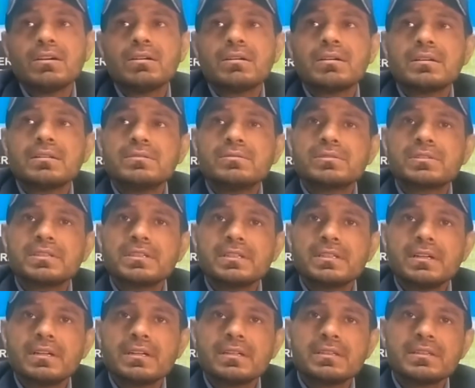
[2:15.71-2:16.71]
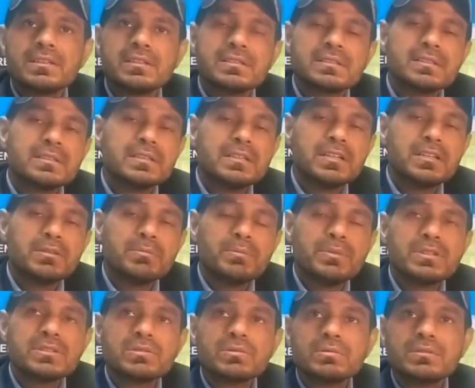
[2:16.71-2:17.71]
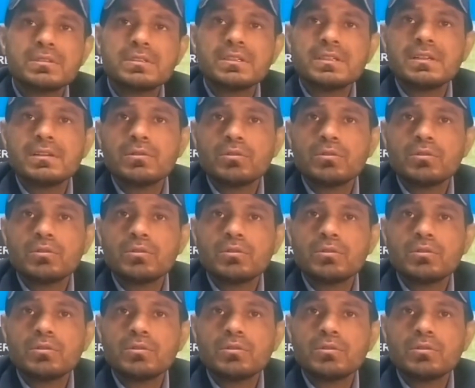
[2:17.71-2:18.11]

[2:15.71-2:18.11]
और दूसरी गेंद तीसरी गेंद मिस होती